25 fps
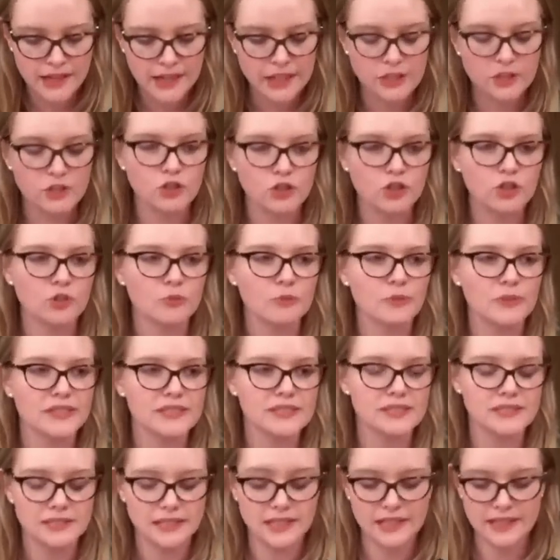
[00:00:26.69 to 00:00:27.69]
Estoy
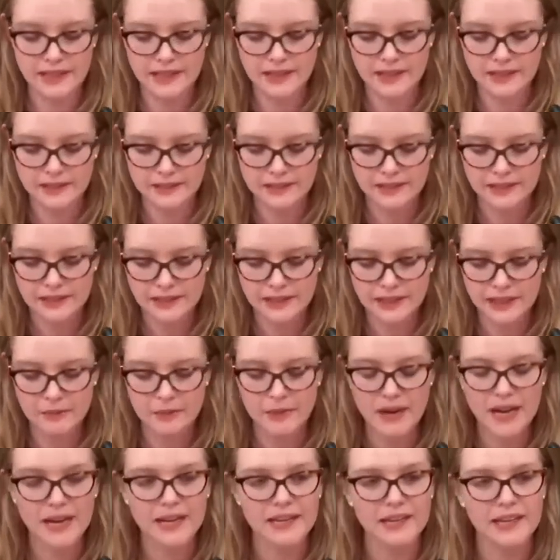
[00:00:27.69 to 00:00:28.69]
convencida que
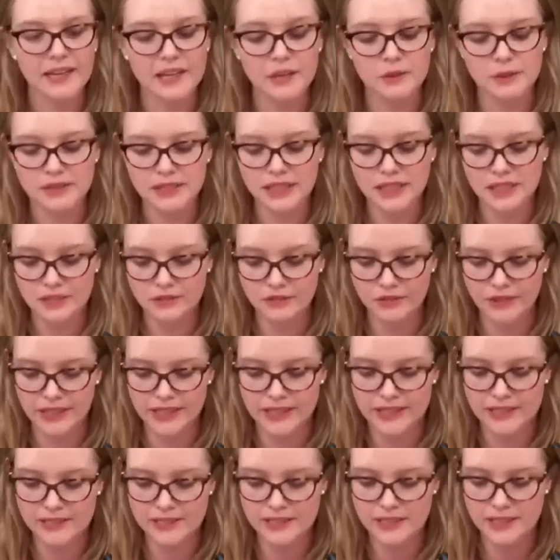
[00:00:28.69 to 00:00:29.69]
más allá de nuestras
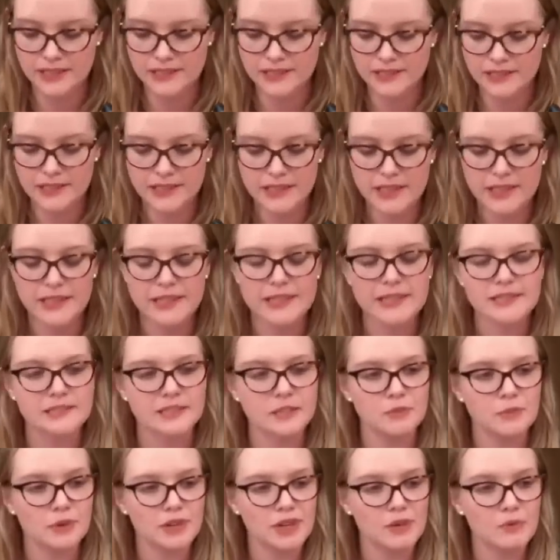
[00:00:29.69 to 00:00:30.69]
diferencias,
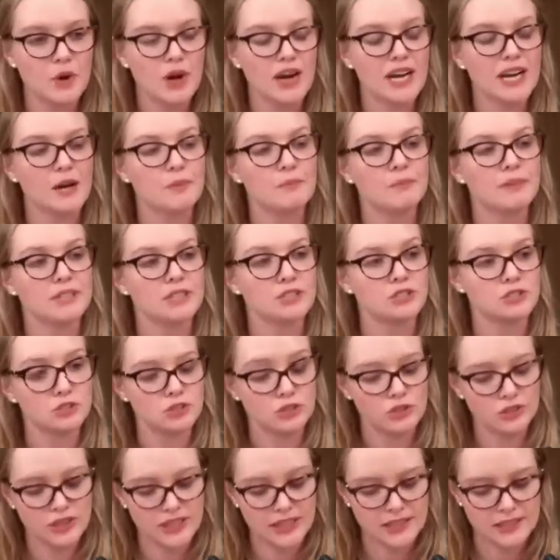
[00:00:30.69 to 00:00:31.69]
si ponemos a las
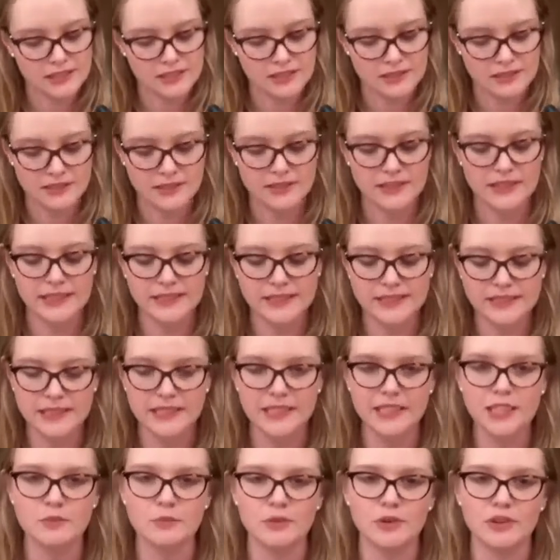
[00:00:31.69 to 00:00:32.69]
personas y a
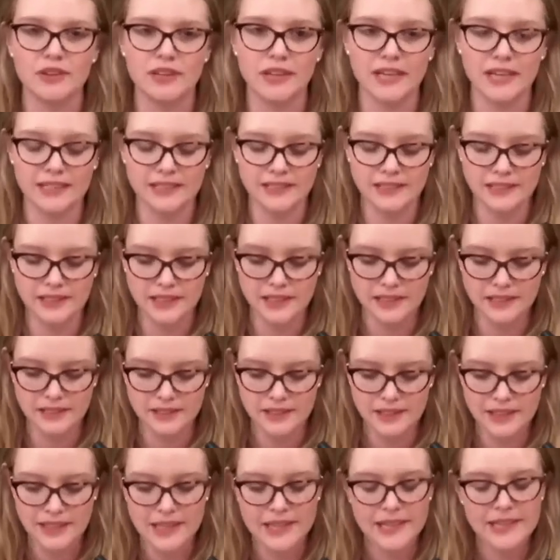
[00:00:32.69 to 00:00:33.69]
Chile por delante
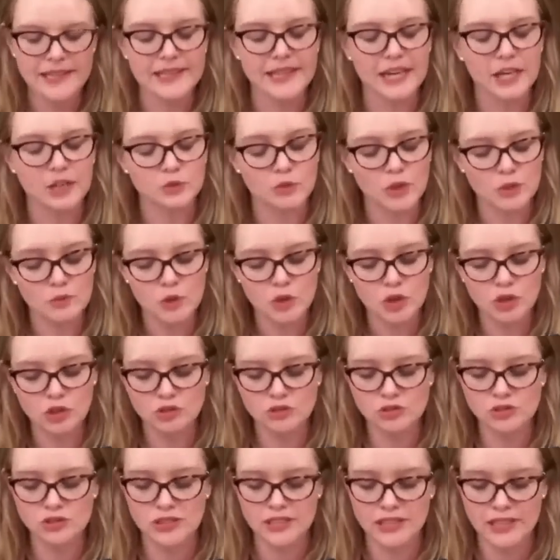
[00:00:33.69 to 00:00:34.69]
y actuamos
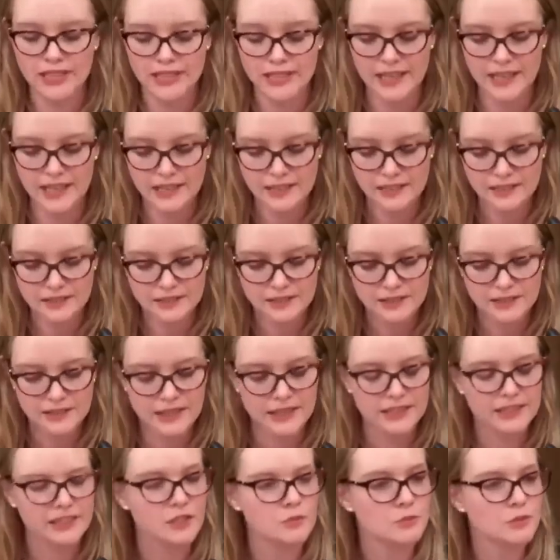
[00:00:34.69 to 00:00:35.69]
con seriedad,
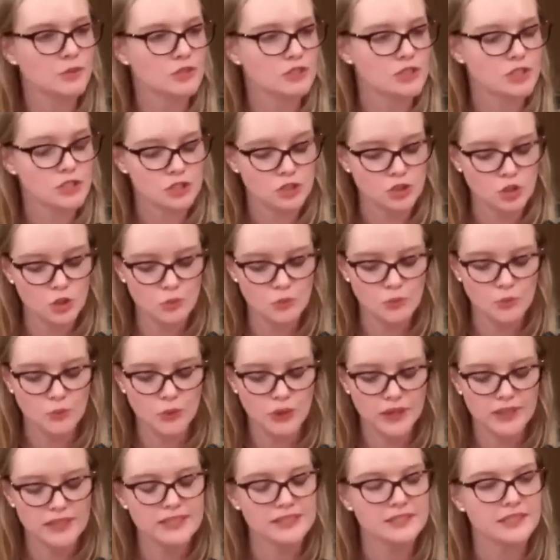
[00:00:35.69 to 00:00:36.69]
este proceso
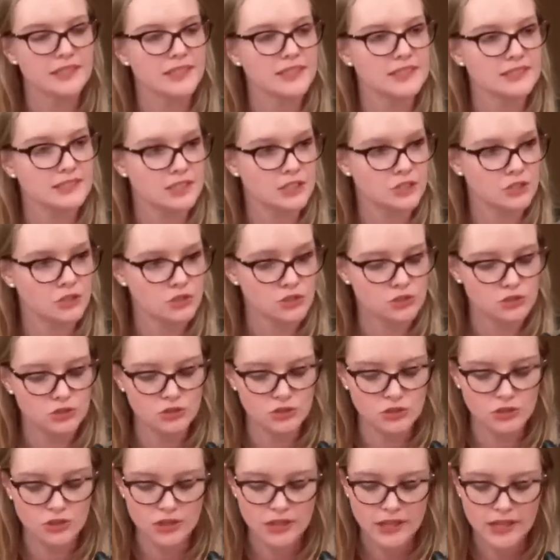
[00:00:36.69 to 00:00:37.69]
puede ser
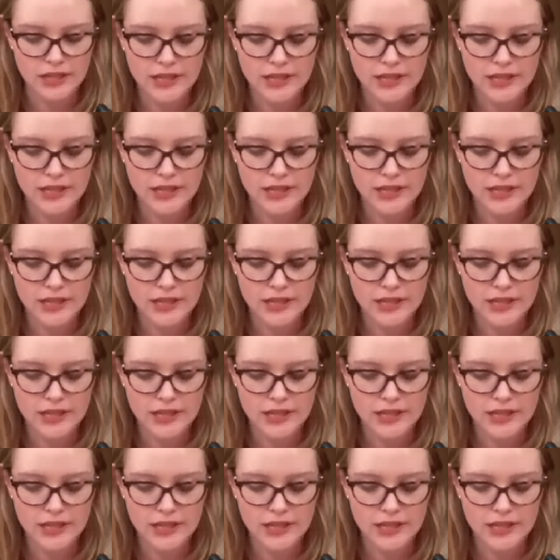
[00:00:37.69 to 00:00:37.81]
exitoso